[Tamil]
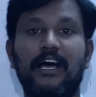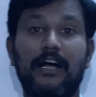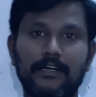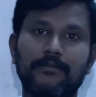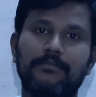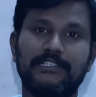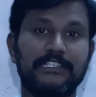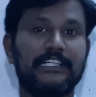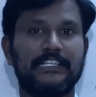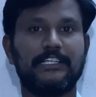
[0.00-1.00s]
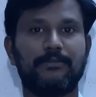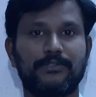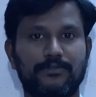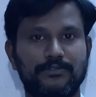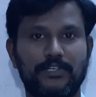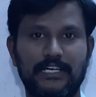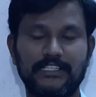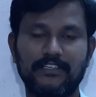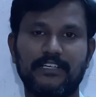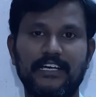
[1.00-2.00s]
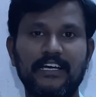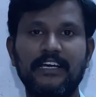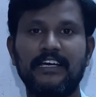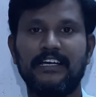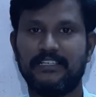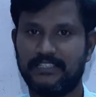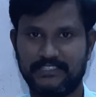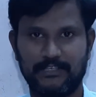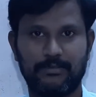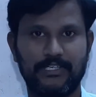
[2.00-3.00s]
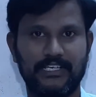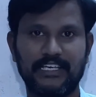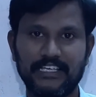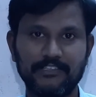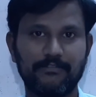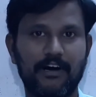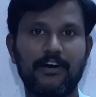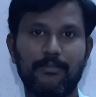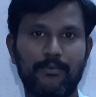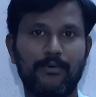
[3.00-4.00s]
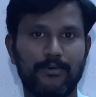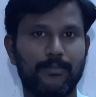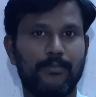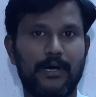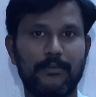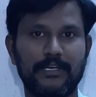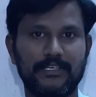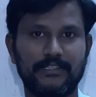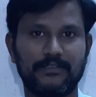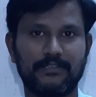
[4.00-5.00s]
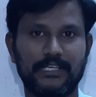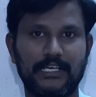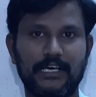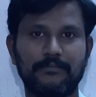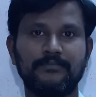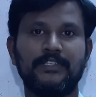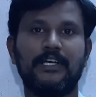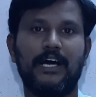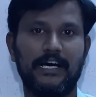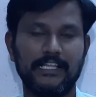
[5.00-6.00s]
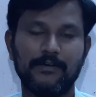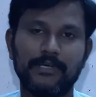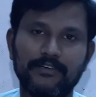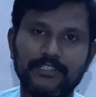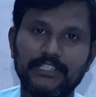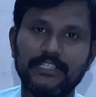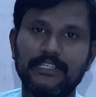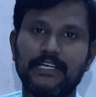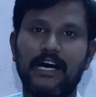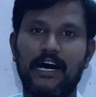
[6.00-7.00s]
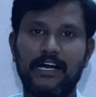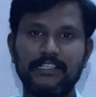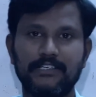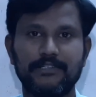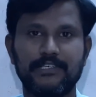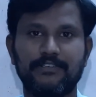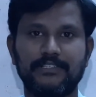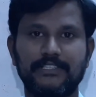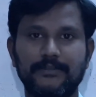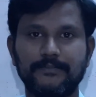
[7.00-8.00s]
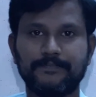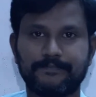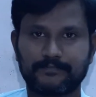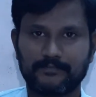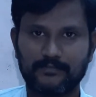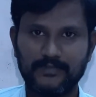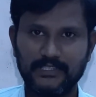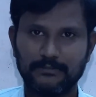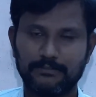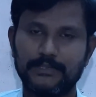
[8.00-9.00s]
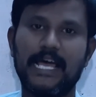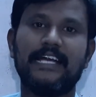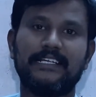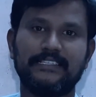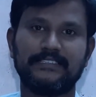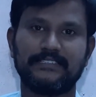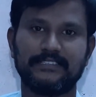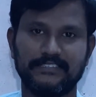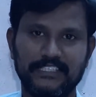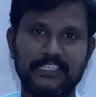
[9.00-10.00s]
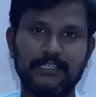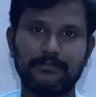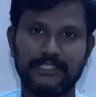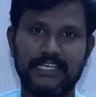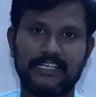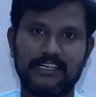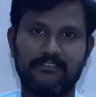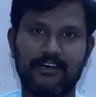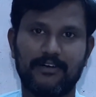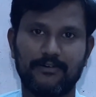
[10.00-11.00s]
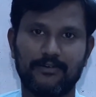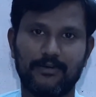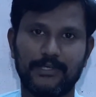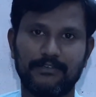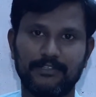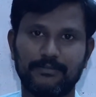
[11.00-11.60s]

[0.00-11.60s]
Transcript: ஆனால் ரேட் அதிகமாக இருக்கும் ஸோ அதையும் நீங்கள் டிசைட் பண்ணிங்க எது வாங்க போகிறோம் அப்படின்றது ஓகேங்களா அதே மாதிரி வந்து அடுத்த விஷயம் வந்து பிராண்டு என்ன பிராண்டை நான் வாங்கணும் அப்படின்னு வந்து